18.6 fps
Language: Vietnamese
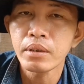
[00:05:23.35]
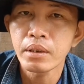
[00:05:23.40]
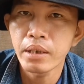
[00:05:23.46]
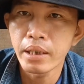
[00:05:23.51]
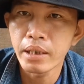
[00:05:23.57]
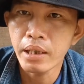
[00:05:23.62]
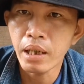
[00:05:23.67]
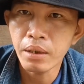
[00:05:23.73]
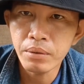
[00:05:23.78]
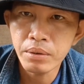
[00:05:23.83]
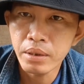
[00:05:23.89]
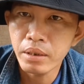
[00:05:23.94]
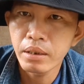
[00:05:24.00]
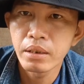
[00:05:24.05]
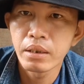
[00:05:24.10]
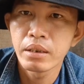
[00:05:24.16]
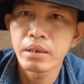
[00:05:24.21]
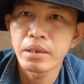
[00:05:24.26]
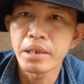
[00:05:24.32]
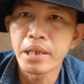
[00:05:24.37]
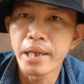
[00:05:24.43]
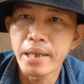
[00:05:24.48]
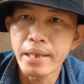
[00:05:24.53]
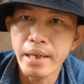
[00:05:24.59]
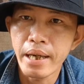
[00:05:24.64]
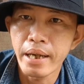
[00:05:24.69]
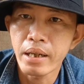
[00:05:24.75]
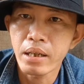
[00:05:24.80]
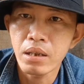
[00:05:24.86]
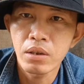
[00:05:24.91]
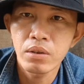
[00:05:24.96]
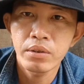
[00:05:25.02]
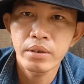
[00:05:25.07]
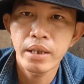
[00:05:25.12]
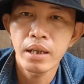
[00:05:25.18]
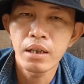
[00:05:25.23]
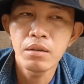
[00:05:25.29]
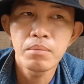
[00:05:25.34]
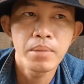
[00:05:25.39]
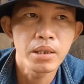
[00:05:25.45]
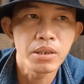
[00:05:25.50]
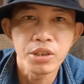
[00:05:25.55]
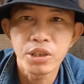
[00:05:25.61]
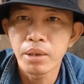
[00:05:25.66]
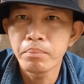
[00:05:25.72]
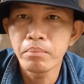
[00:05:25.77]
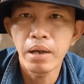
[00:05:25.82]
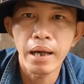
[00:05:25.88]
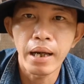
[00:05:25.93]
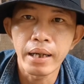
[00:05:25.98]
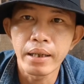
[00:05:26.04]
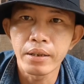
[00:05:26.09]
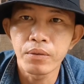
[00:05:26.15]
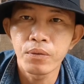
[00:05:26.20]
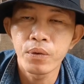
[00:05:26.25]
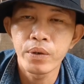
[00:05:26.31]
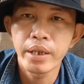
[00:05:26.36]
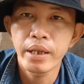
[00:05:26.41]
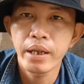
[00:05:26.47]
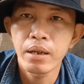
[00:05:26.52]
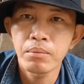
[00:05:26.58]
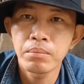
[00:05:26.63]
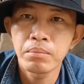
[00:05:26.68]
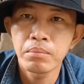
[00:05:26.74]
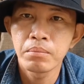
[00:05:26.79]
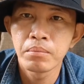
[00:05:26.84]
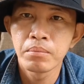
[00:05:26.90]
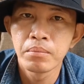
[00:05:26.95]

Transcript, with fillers: thì thôi về nhà con cháu mình sớm lại khuyên ông